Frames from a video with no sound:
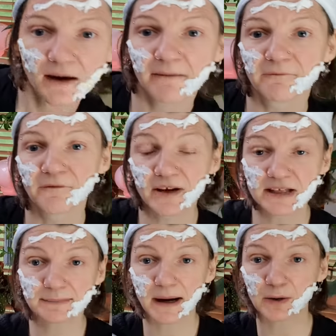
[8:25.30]

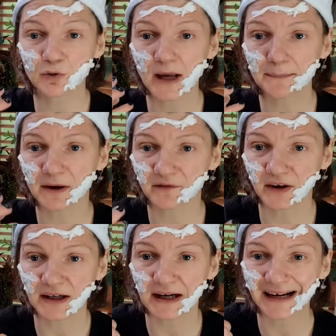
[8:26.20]
wysmaruję
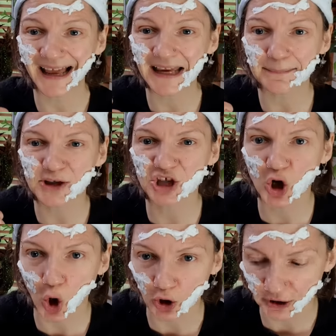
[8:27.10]
brwi klejem
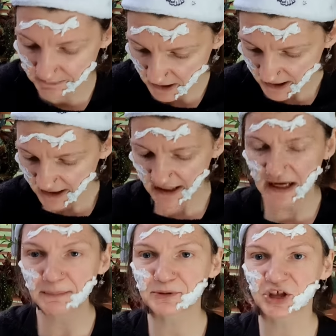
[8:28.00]
szkolnym
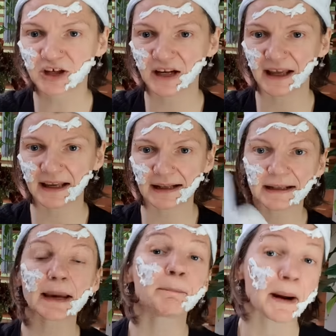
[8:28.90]
i przykleję na
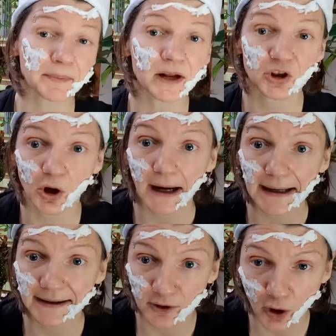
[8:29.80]
nie papier
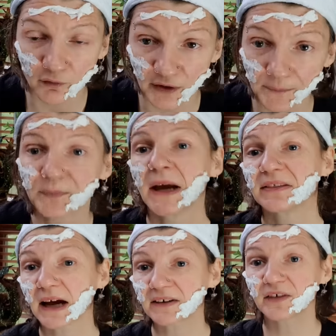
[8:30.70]
toaletowy.
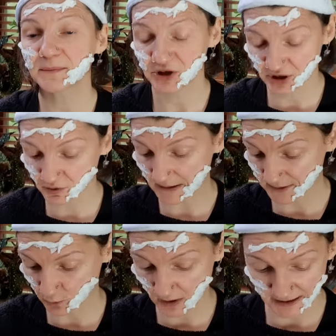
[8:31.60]
Tak wymyśliłam,
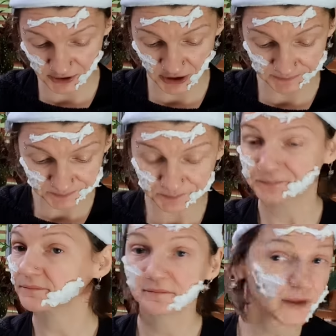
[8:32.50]
słuchajcie.
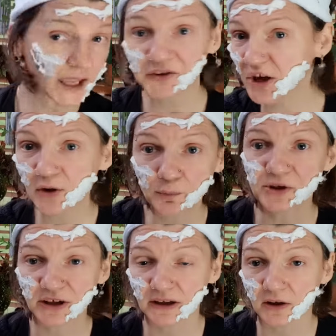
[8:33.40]
Nie
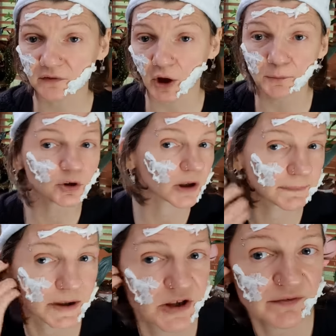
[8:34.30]
róbcie tego w domu, no
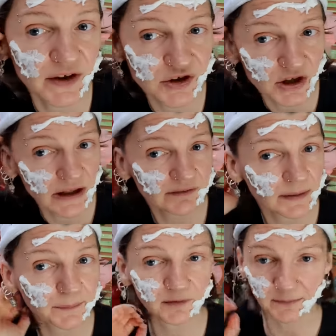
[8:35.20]
chyba, że wyjdzie i ja
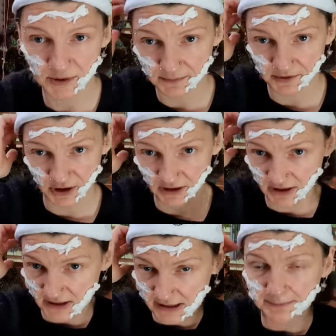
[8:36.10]
Wam powiem, że, że
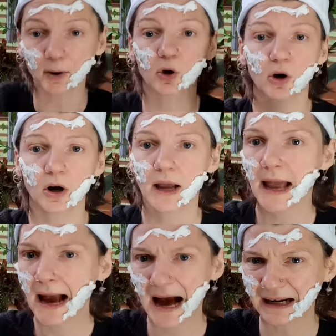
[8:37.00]
jest spoko,
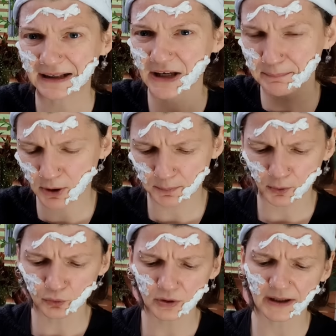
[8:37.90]
ale nie
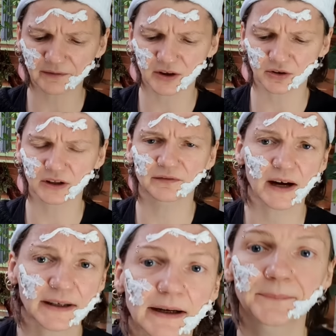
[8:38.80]
proponuję
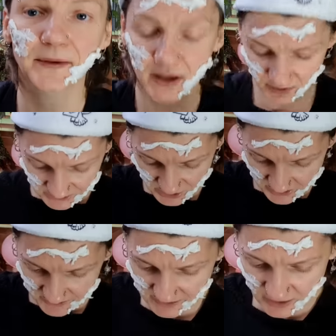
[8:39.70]
wykonywania.
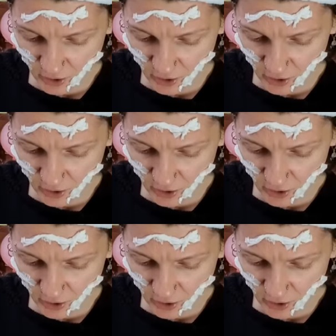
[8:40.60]
Słuchajcie, y,